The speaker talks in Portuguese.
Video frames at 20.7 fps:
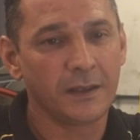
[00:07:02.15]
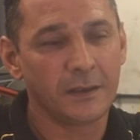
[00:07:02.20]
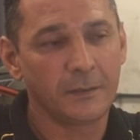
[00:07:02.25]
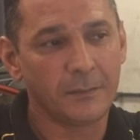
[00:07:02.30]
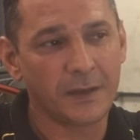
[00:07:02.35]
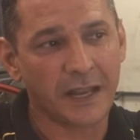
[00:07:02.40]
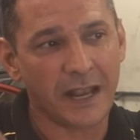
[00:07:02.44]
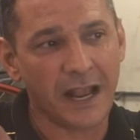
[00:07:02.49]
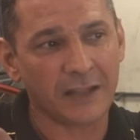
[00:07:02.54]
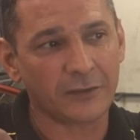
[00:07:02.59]

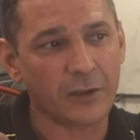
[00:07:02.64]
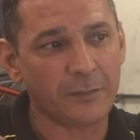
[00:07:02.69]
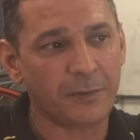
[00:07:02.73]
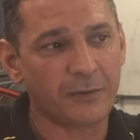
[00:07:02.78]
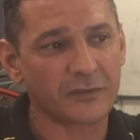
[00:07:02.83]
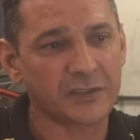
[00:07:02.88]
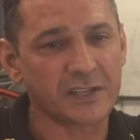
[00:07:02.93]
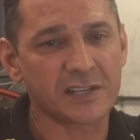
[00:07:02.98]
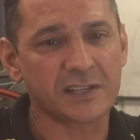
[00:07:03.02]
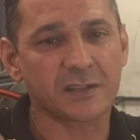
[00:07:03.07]
Obrigado aí
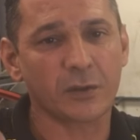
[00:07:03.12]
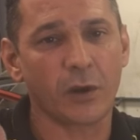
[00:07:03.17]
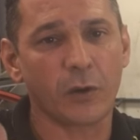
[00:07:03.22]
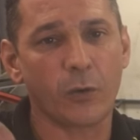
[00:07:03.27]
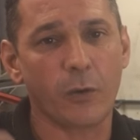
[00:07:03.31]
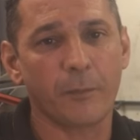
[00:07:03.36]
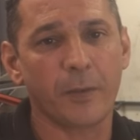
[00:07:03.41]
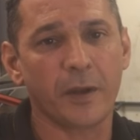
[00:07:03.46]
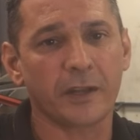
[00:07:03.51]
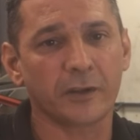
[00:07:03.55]
para vocês que estão
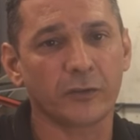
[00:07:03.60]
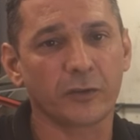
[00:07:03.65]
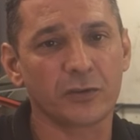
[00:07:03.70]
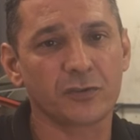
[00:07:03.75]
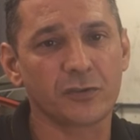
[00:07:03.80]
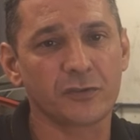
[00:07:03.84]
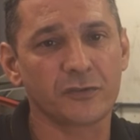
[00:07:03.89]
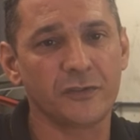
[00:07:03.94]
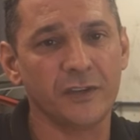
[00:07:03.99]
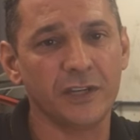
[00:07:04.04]
acompanhando
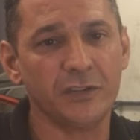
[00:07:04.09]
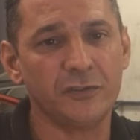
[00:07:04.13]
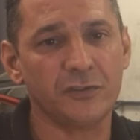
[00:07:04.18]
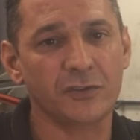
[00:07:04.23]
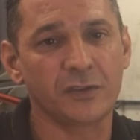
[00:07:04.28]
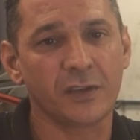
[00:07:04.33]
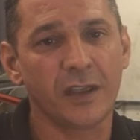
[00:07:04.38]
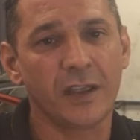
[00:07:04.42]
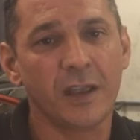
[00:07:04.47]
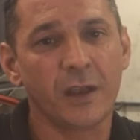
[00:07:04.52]
nossos
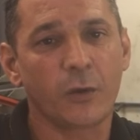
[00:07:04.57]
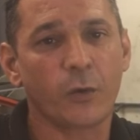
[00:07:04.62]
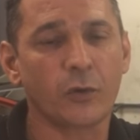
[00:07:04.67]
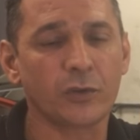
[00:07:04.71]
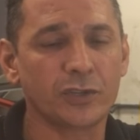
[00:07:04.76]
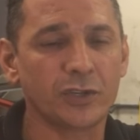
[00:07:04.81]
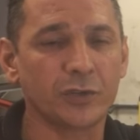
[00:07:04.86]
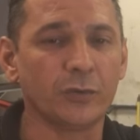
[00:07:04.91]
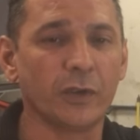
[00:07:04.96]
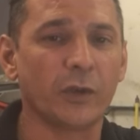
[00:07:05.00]
vídeos.
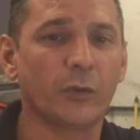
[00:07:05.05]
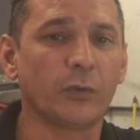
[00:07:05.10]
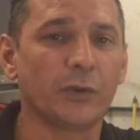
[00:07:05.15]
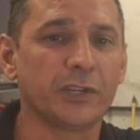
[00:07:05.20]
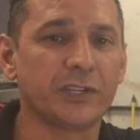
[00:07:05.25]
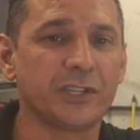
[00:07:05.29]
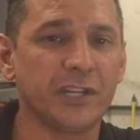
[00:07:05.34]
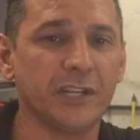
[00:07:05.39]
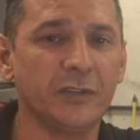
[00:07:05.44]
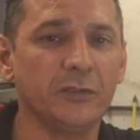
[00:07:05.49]
Continuem
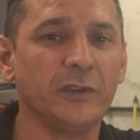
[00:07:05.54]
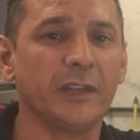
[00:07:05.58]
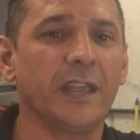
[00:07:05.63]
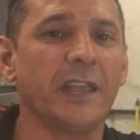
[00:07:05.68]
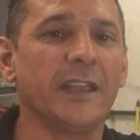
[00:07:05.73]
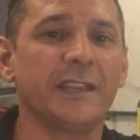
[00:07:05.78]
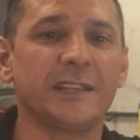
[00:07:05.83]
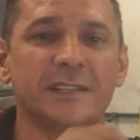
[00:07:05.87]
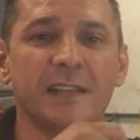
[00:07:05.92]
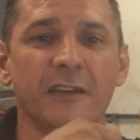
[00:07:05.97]
curtindo e
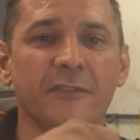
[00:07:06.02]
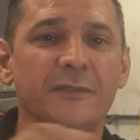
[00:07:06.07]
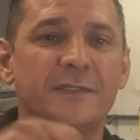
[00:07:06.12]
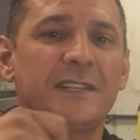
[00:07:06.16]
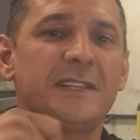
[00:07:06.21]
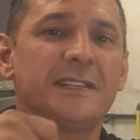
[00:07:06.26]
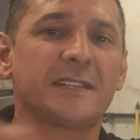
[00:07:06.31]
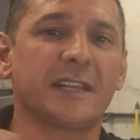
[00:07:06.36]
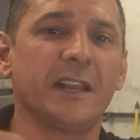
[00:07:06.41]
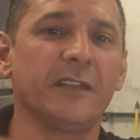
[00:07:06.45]
quem quiser
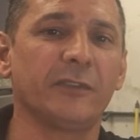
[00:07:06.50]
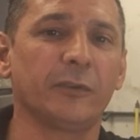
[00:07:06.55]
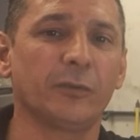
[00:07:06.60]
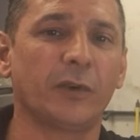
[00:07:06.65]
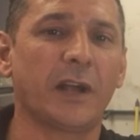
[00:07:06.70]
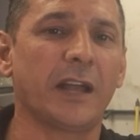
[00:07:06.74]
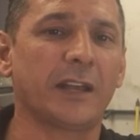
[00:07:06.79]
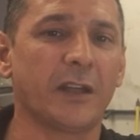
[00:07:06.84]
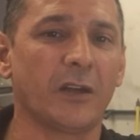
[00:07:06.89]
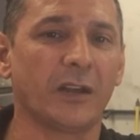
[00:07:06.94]
se inscreva
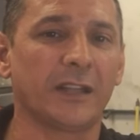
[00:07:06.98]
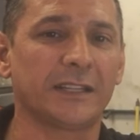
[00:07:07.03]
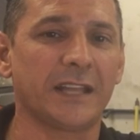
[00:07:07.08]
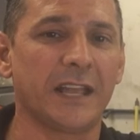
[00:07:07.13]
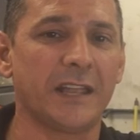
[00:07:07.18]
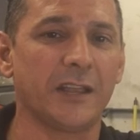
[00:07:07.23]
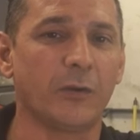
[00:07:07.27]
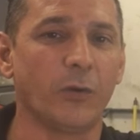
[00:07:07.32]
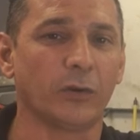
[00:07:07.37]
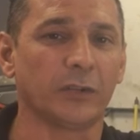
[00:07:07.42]
no canal lá da
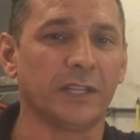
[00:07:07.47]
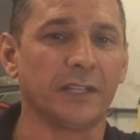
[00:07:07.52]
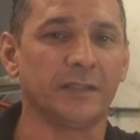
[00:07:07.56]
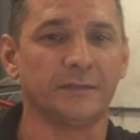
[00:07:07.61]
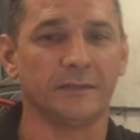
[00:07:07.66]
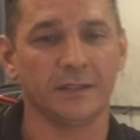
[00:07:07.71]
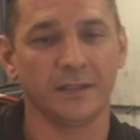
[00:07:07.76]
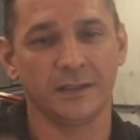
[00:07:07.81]
R Golden.